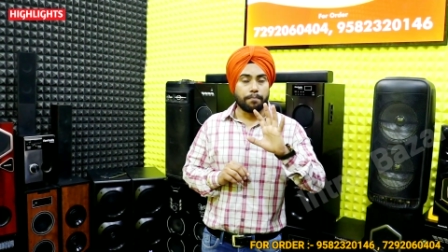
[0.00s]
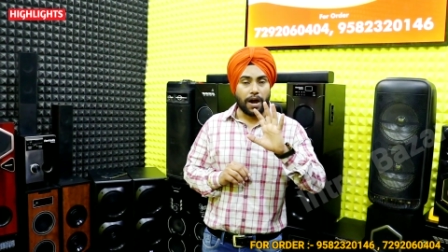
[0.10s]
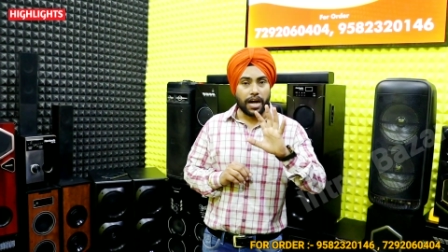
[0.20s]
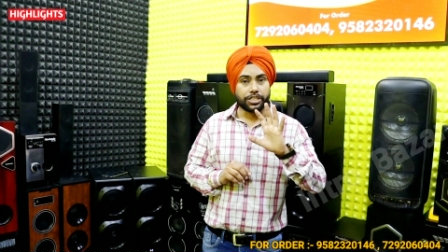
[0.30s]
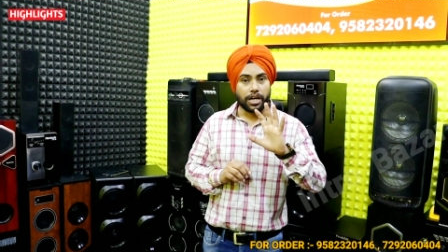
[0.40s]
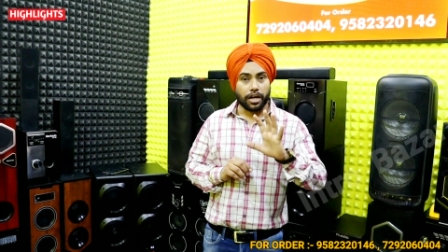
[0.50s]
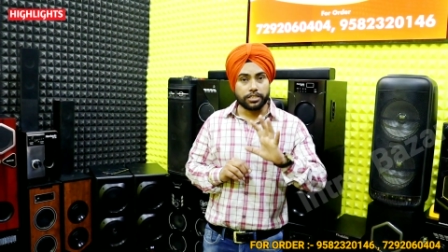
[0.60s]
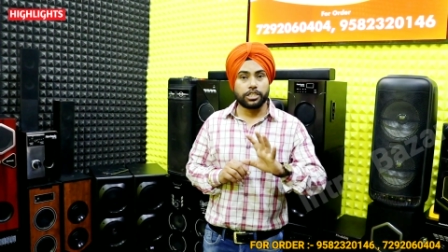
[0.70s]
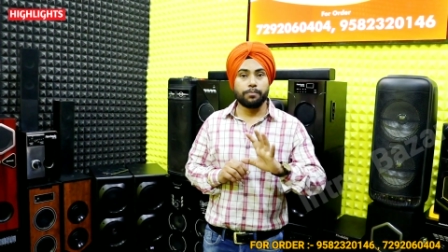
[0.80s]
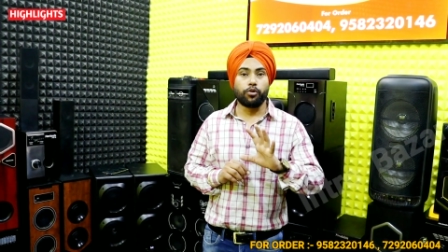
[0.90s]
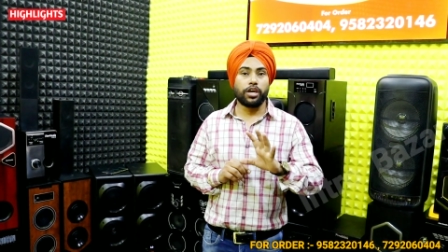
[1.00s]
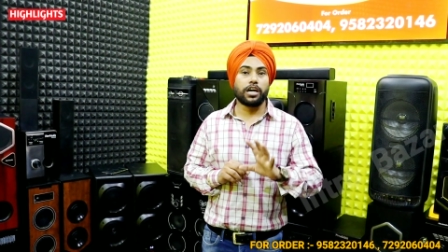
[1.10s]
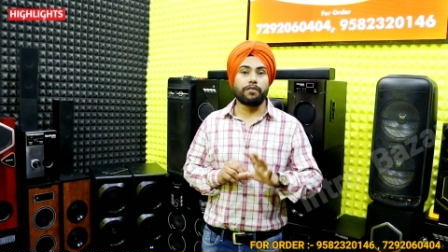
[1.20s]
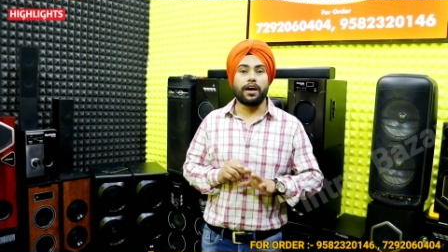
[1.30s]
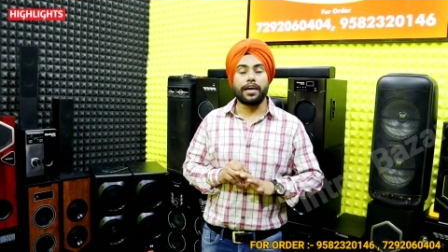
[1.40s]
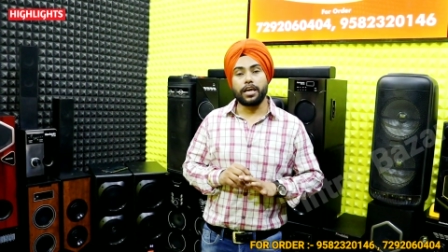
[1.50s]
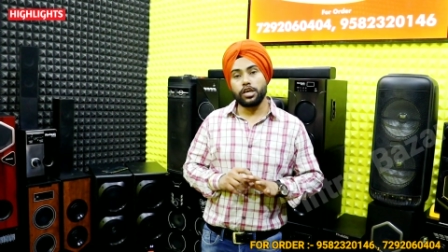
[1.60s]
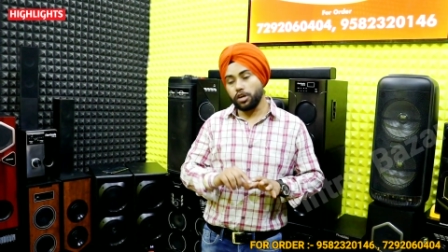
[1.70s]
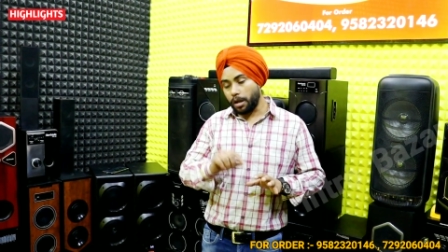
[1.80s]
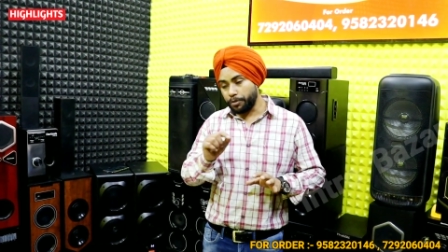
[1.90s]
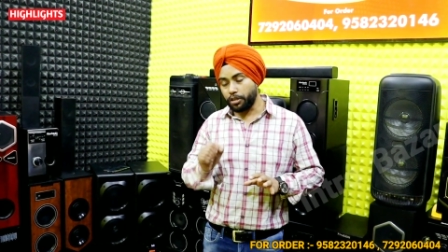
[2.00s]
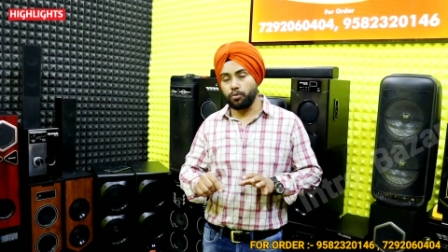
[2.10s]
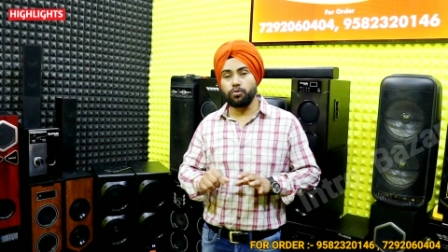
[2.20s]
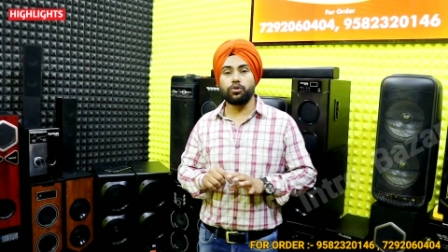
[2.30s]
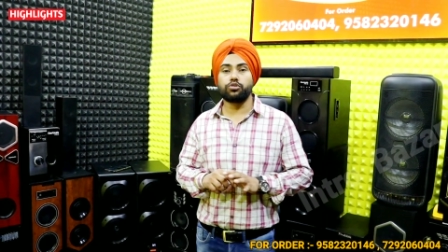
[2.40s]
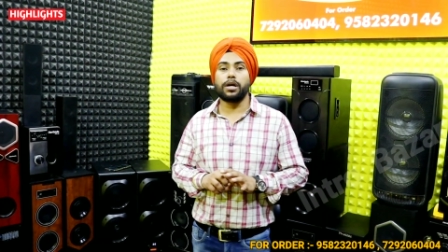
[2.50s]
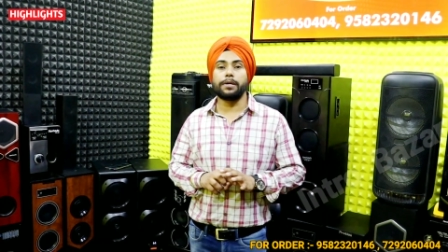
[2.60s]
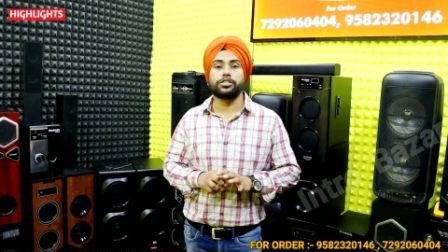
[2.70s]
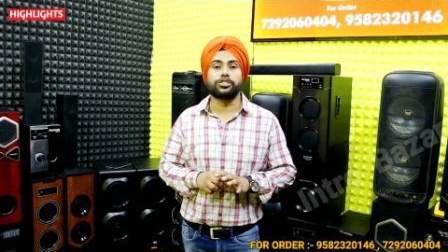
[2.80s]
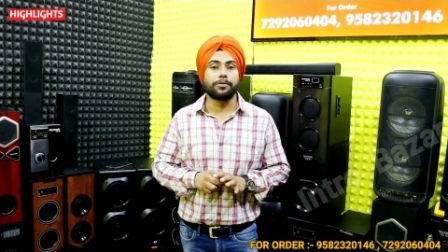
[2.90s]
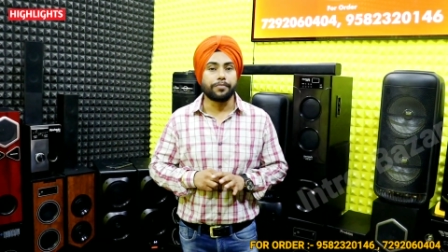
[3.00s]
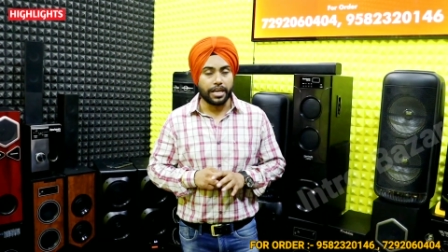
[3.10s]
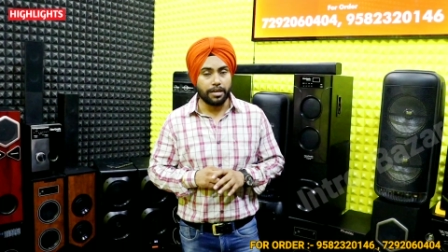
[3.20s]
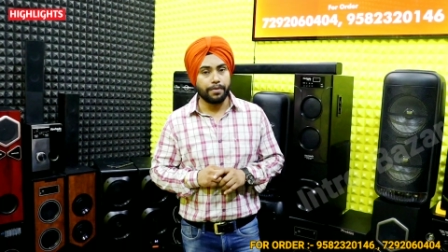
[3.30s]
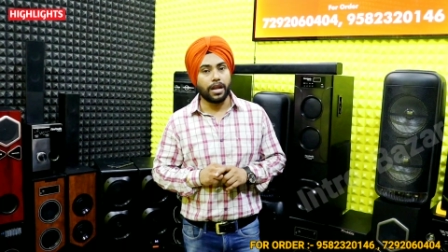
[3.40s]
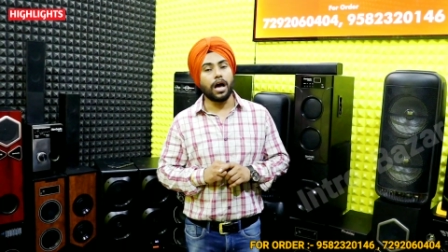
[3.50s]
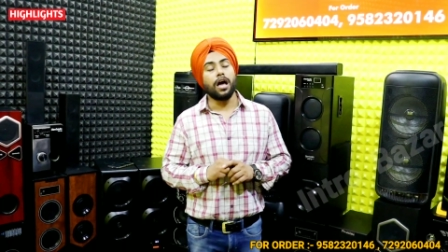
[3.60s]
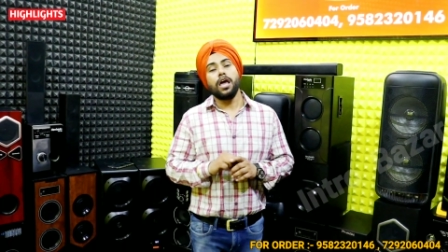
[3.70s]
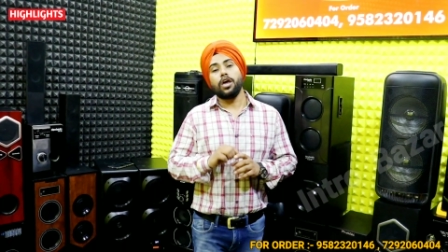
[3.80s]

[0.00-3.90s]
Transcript: पाँच अगस्त से बुकिंग करवा के रखी है और अभी तक उनको जो है सिस्टम नहीं मिला